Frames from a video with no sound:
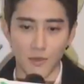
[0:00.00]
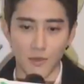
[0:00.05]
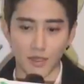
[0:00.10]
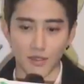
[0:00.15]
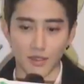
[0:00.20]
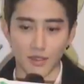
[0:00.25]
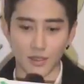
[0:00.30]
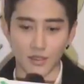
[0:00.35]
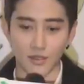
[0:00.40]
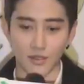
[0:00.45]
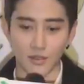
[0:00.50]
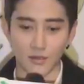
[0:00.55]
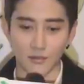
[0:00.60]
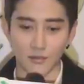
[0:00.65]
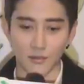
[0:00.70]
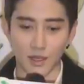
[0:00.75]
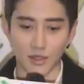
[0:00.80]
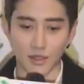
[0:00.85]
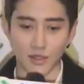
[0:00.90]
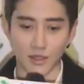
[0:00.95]
每天
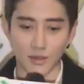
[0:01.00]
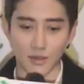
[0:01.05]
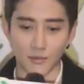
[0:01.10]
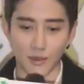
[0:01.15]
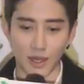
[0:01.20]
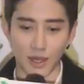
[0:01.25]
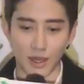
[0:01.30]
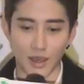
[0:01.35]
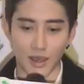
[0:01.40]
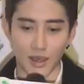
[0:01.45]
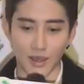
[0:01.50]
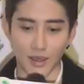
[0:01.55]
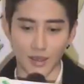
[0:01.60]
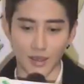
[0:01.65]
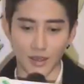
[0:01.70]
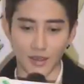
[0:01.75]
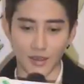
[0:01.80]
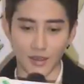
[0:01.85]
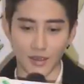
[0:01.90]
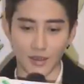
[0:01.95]
每天
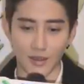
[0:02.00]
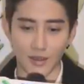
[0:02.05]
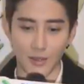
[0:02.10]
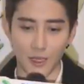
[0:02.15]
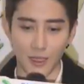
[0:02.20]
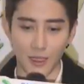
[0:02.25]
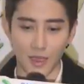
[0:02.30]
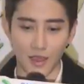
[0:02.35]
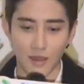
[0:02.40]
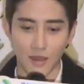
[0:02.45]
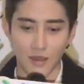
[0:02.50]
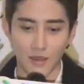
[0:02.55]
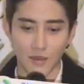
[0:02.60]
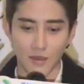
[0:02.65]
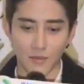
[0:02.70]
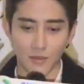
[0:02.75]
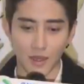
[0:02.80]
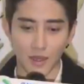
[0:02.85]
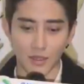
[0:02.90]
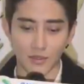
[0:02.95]
拍，
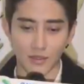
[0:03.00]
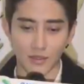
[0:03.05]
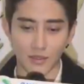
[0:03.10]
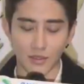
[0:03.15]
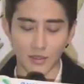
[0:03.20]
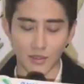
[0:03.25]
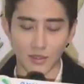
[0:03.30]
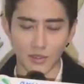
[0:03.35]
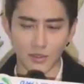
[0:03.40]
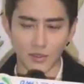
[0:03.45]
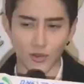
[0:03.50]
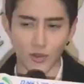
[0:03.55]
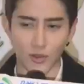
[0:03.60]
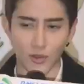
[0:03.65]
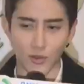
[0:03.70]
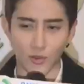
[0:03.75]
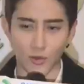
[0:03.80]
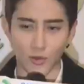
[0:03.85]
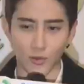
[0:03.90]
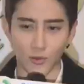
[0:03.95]
拍戏的时
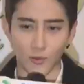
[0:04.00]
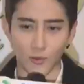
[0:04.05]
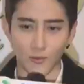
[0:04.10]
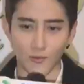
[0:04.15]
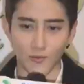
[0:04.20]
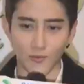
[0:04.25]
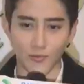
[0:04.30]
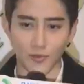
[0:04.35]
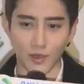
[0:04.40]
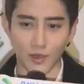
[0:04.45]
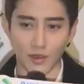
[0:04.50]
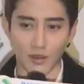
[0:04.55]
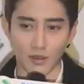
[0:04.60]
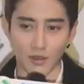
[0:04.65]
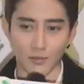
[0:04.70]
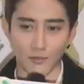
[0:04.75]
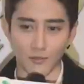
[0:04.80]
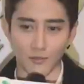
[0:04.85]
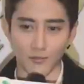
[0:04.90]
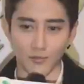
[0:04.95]
候，
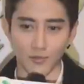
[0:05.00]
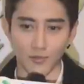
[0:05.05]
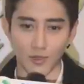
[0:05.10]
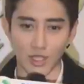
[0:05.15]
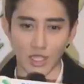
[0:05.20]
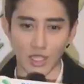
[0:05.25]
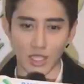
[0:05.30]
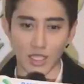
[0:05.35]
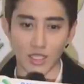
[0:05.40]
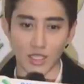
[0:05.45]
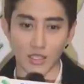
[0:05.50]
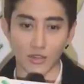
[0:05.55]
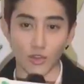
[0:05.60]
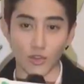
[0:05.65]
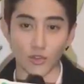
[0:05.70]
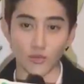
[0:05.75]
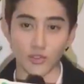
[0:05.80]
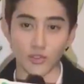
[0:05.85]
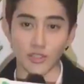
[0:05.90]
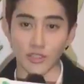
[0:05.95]
嗯，一直
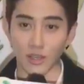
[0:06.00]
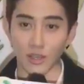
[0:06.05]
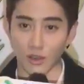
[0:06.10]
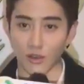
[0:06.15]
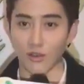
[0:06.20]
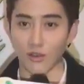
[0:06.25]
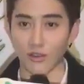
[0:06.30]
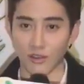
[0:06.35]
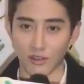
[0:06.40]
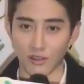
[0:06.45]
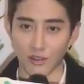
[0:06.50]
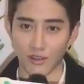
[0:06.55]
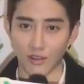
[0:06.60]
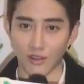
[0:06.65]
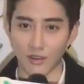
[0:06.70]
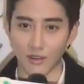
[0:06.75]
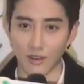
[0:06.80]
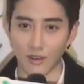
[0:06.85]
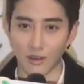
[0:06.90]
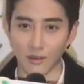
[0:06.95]
都笑，
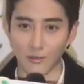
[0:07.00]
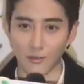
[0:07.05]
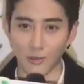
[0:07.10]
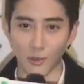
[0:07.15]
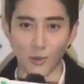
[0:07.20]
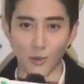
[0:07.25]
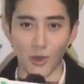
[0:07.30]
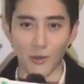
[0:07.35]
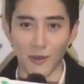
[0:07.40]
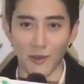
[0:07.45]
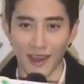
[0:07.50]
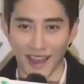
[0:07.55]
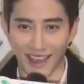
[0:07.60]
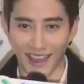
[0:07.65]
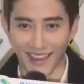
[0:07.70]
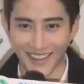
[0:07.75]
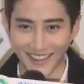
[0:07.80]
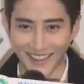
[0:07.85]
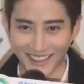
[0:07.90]
不会拍，